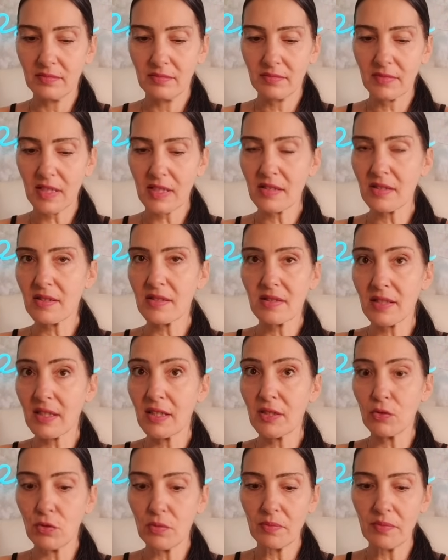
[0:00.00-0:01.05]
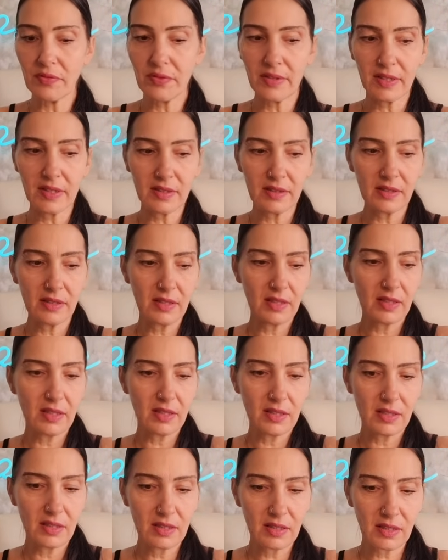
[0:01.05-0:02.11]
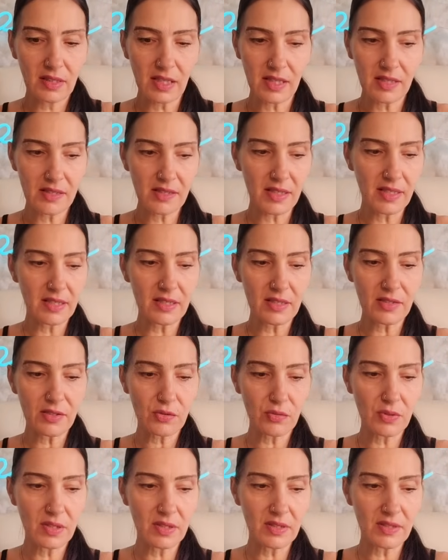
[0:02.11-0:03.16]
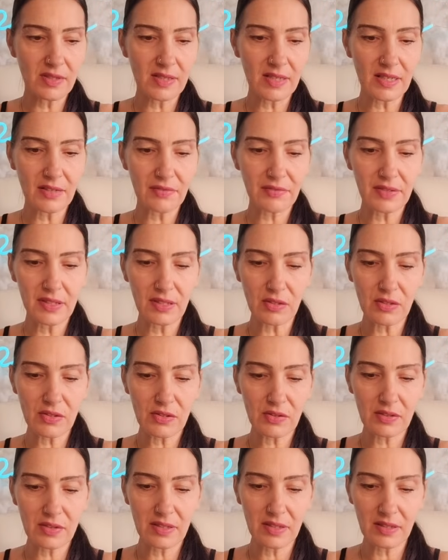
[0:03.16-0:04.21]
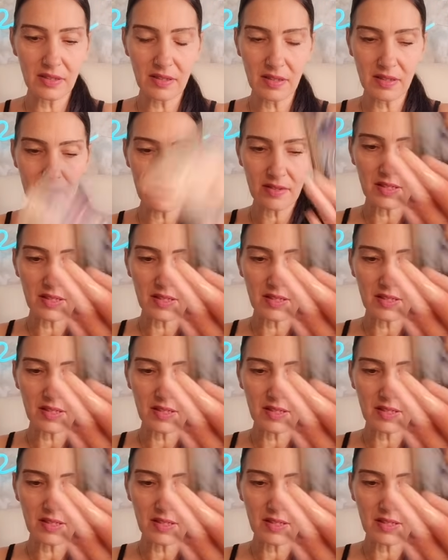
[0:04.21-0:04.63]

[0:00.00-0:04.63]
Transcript: das ist dein Umfeld. Kann sein, dass du hier sehr viel aussortiert hast,